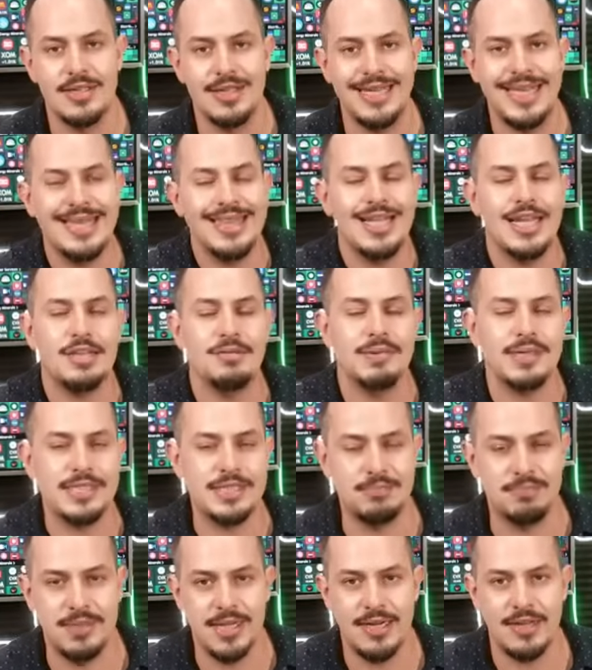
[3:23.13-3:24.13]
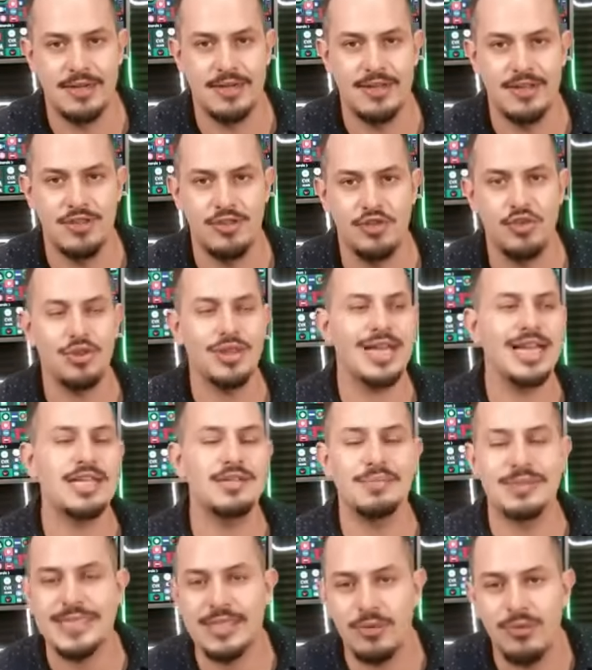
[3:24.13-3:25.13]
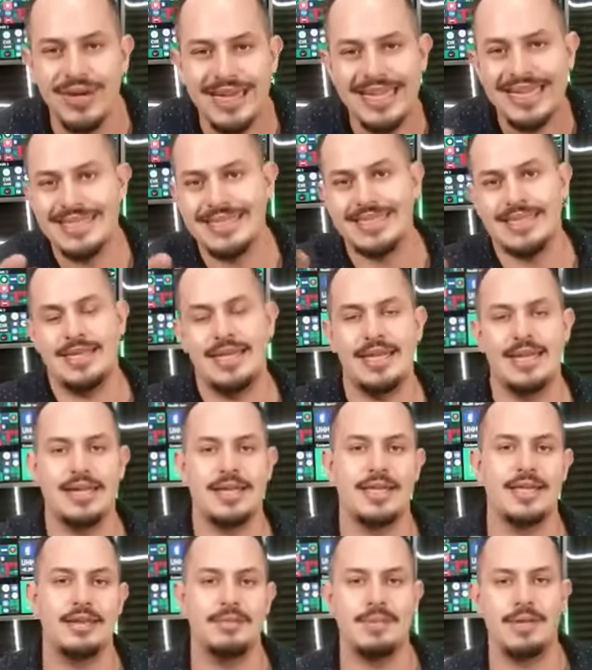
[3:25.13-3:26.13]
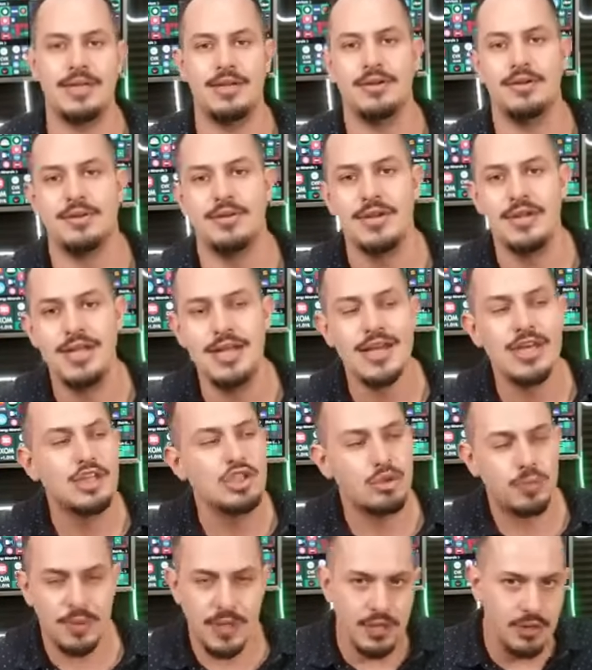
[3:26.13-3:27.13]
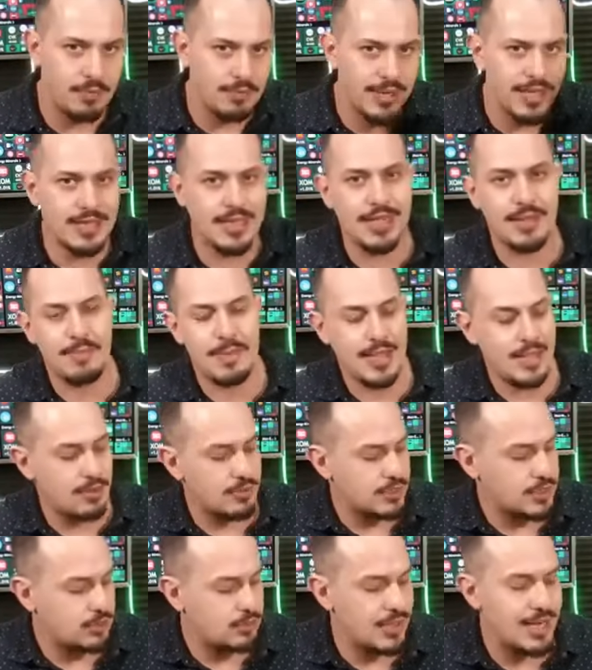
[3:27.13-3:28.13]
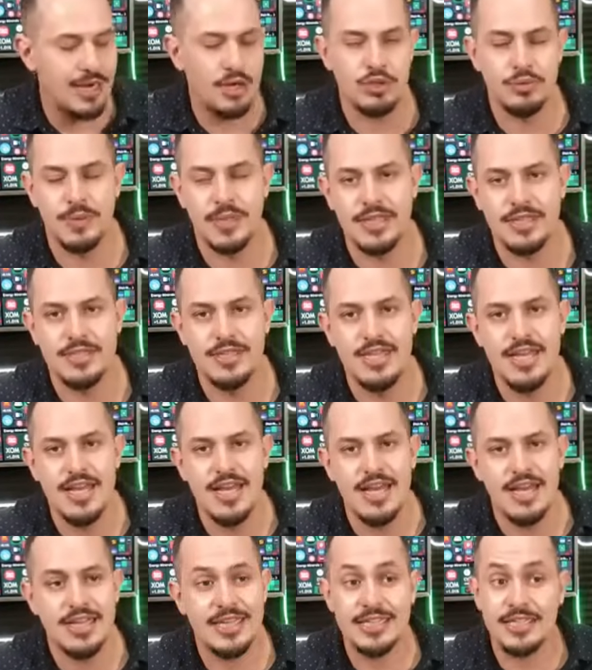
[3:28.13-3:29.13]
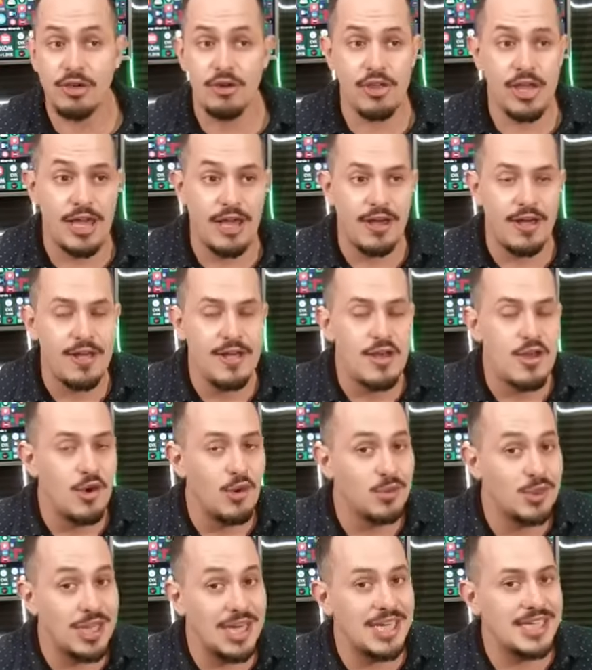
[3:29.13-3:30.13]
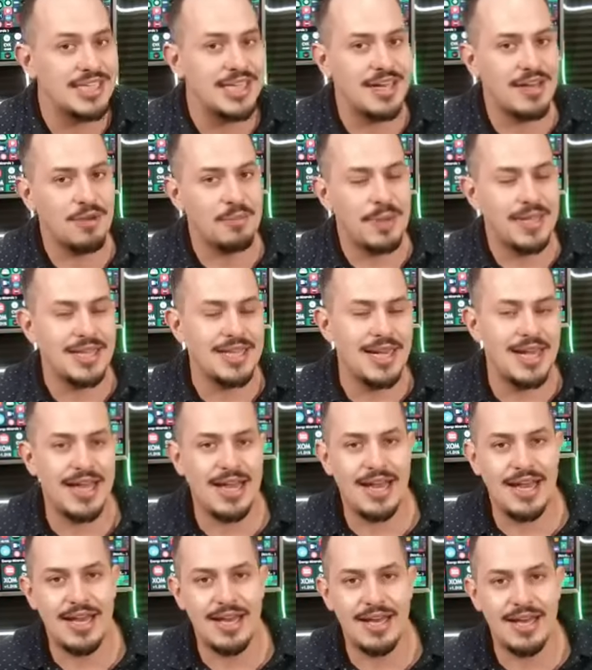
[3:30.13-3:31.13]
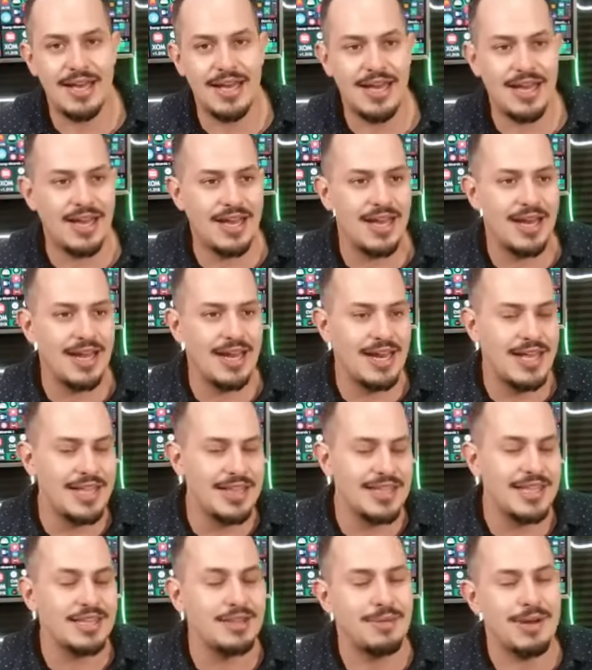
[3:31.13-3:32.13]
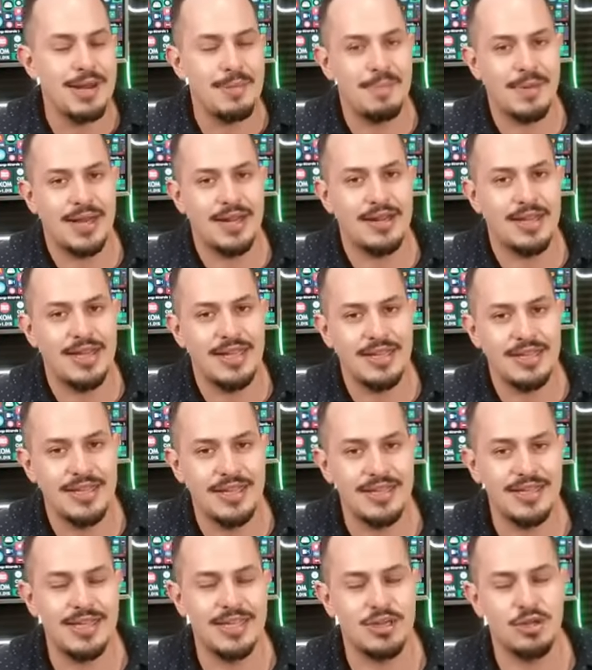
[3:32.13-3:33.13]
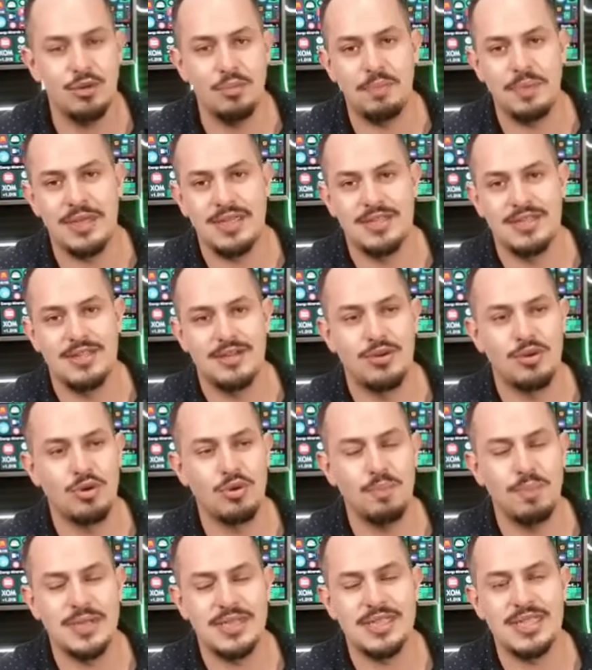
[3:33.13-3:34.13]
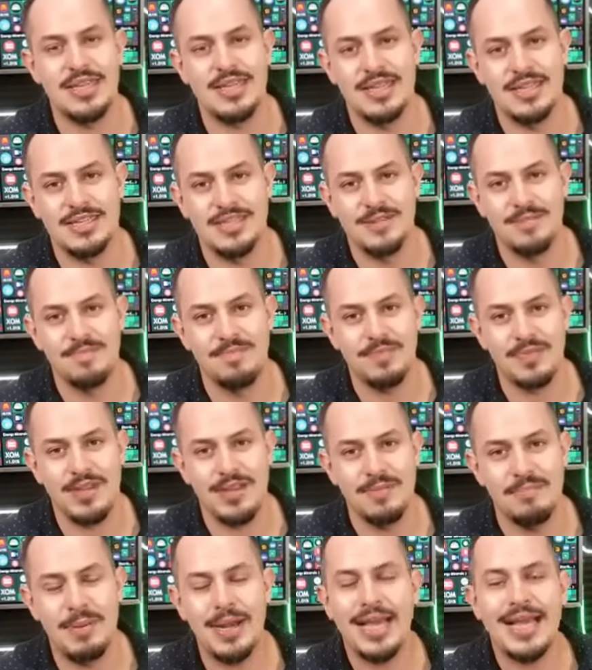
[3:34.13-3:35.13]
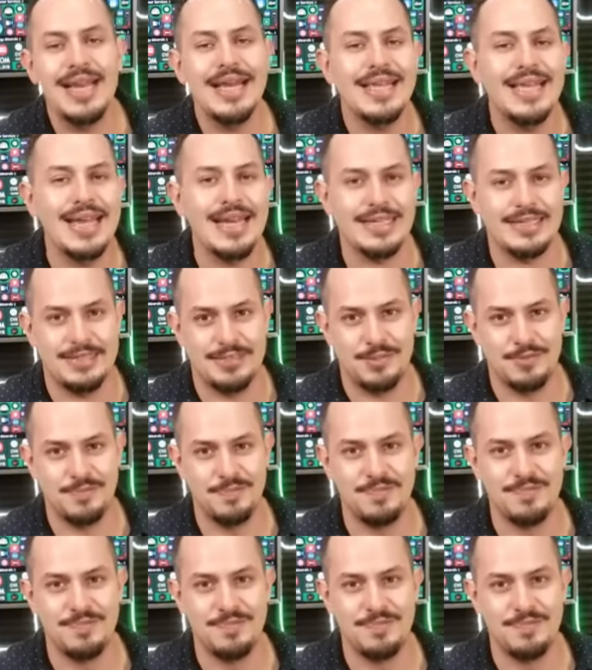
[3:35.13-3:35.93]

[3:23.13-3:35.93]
¿Quién te las va a aceptar? ¿Dónde las vas a guardar siquiera aquí en México? Suponiendo, imagínate que México se unía a los BRICS y dicen, oye, utiliza, véndele a, la India y te van a pagar que en India rupias o rupias indias. ¿Para qué la quieres?